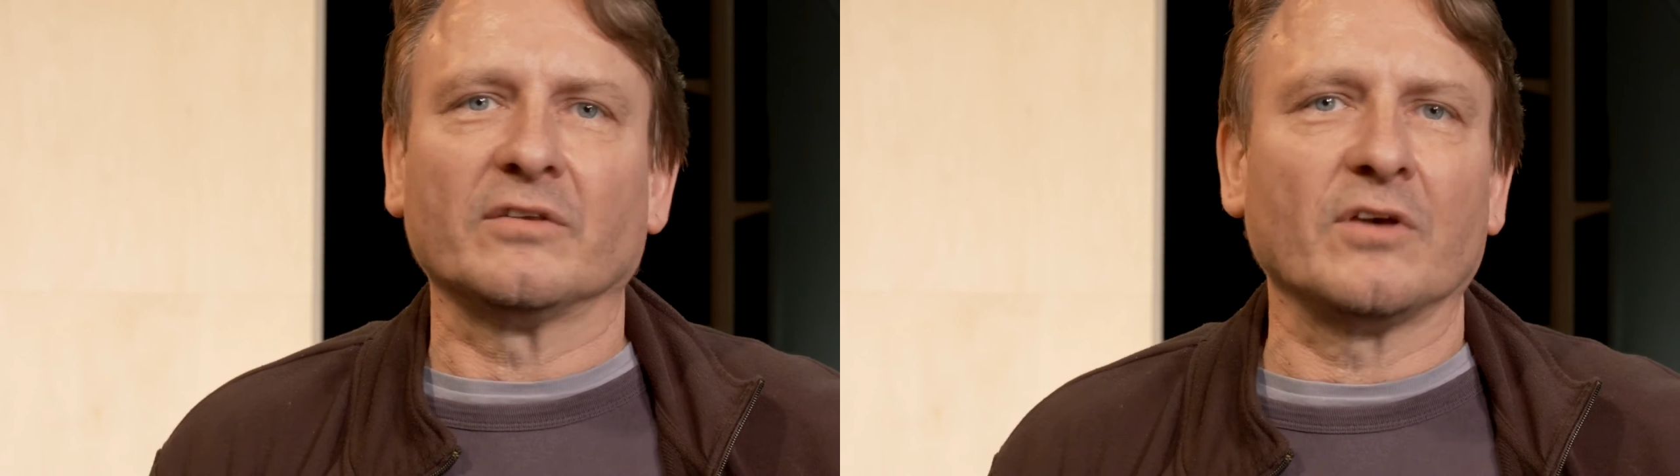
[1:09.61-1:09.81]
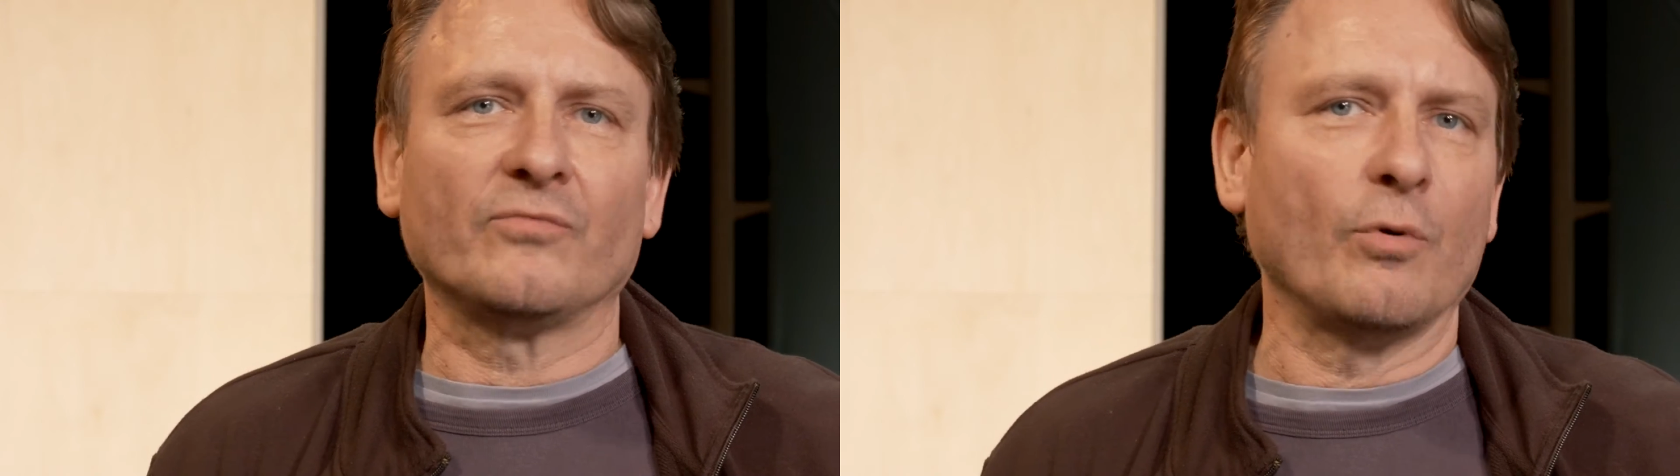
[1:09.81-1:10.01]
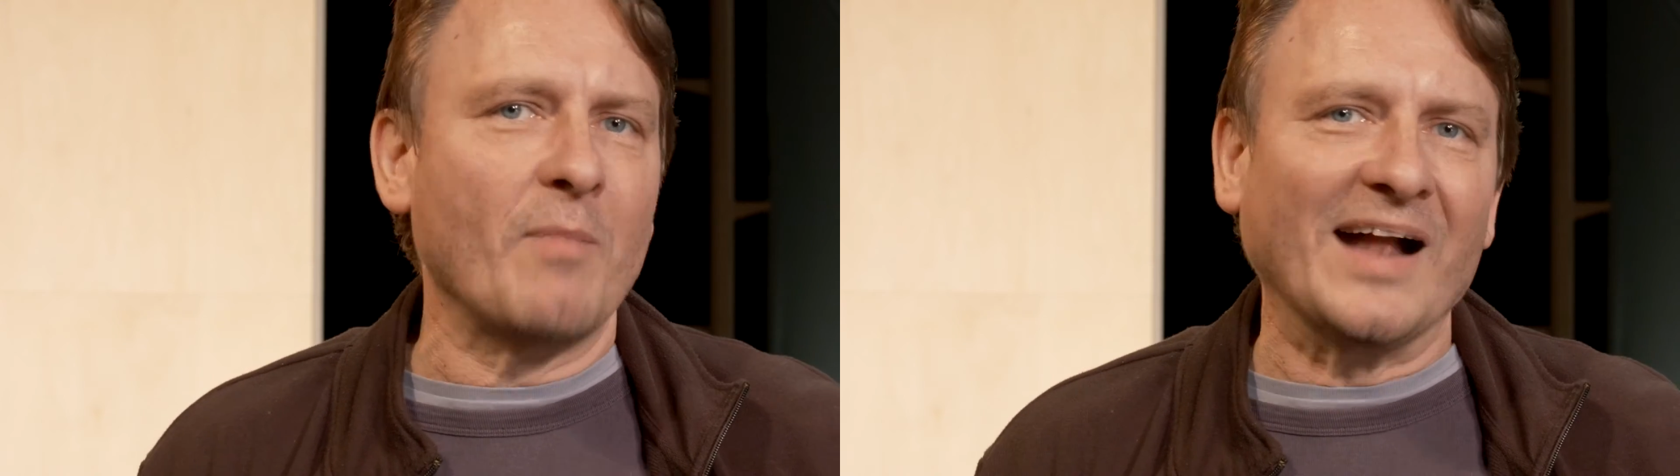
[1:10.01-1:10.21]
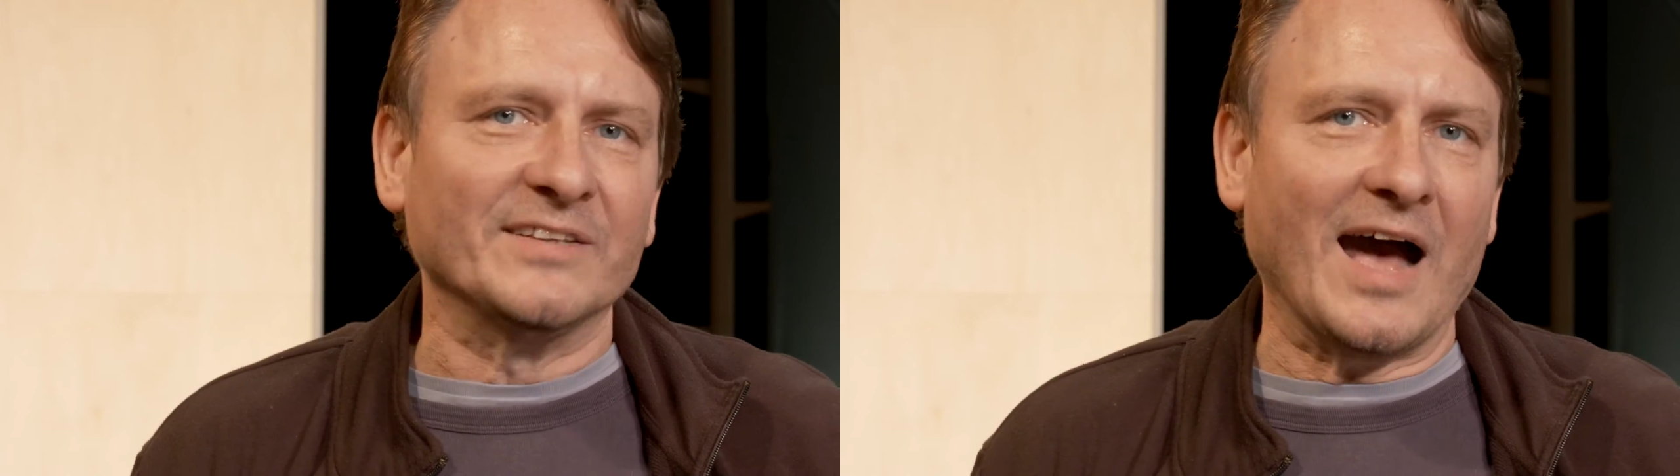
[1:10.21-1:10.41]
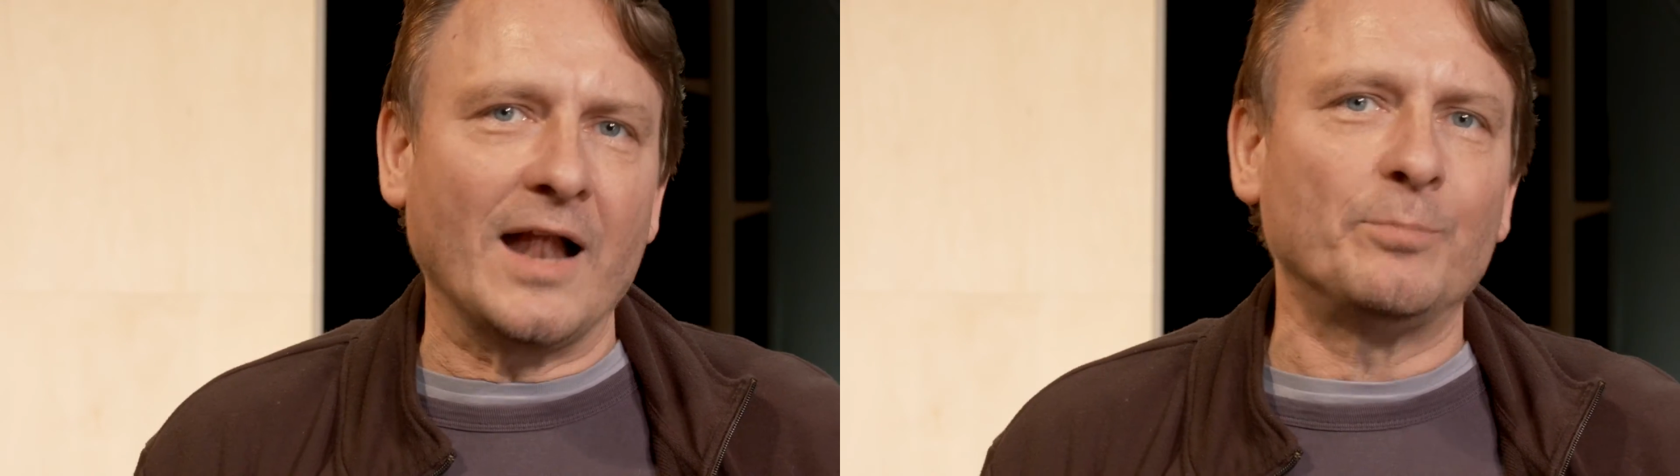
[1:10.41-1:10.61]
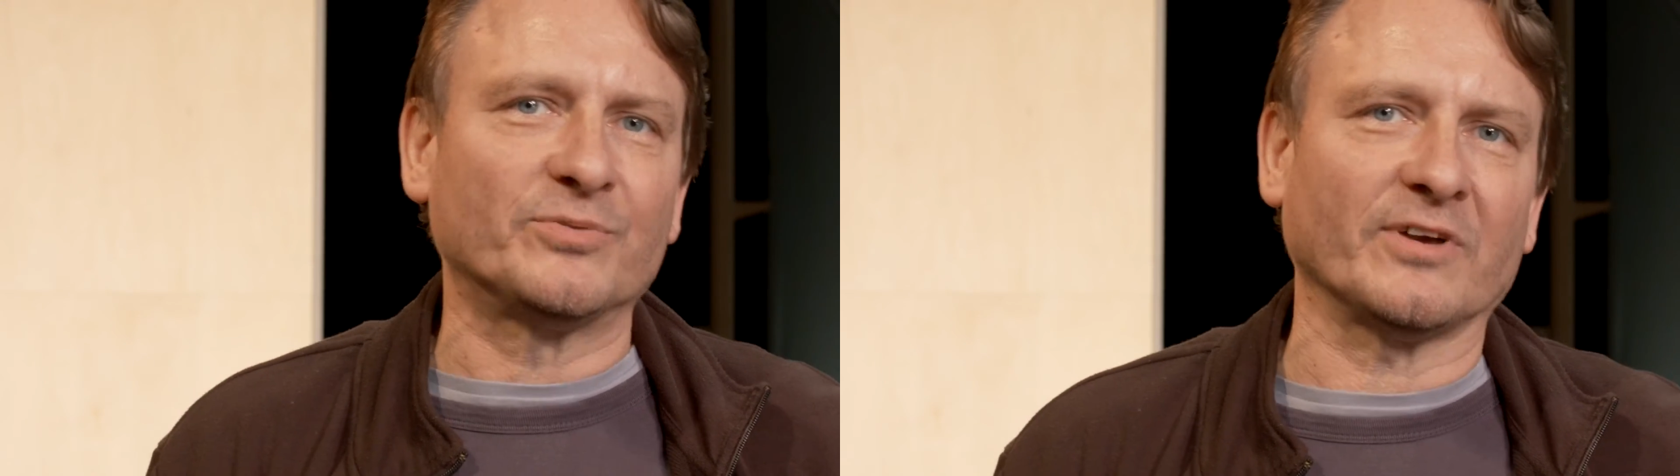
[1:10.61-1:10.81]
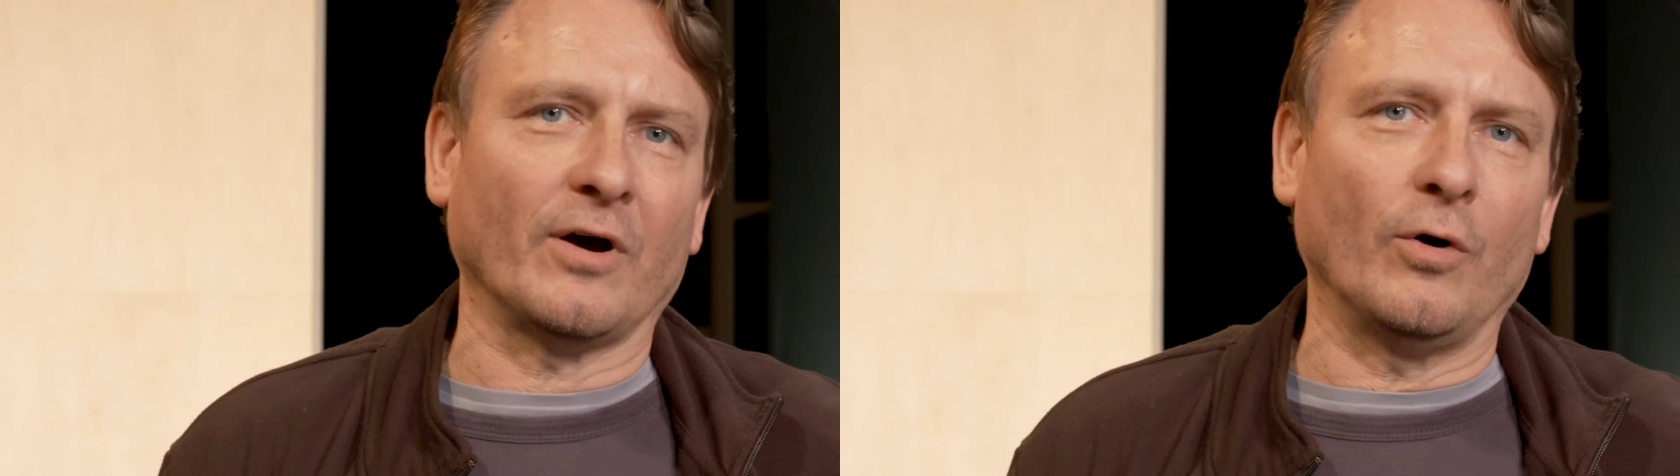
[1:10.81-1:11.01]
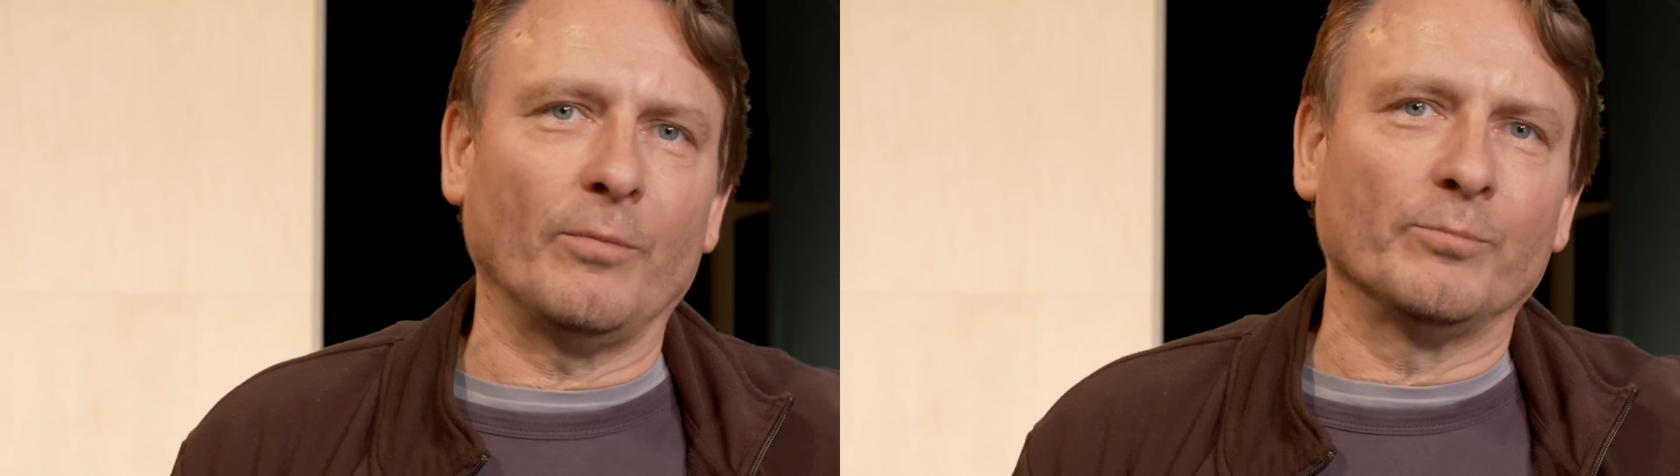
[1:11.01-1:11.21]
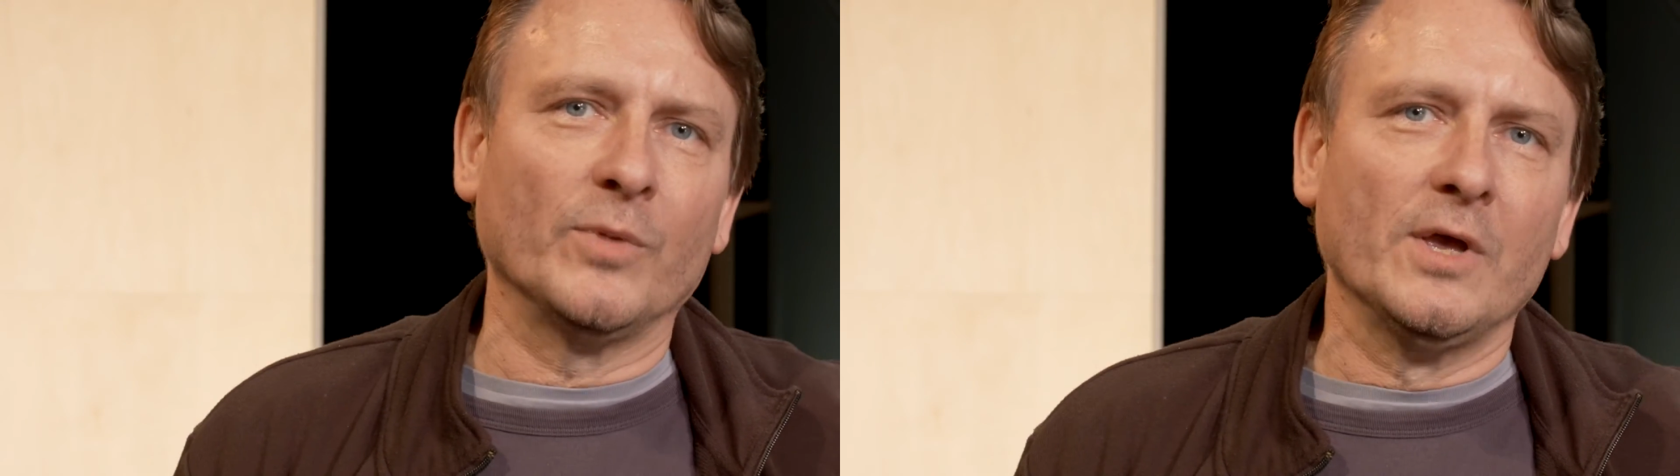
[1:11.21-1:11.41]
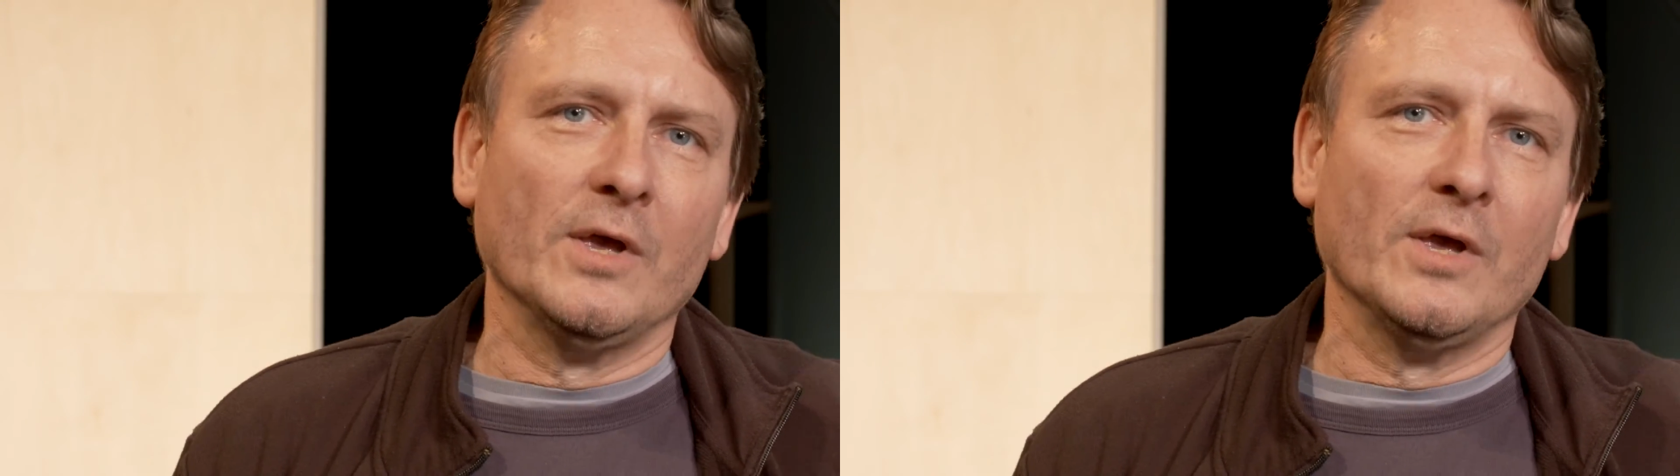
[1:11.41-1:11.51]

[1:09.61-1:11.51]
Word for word: sehr formalen Albtraum,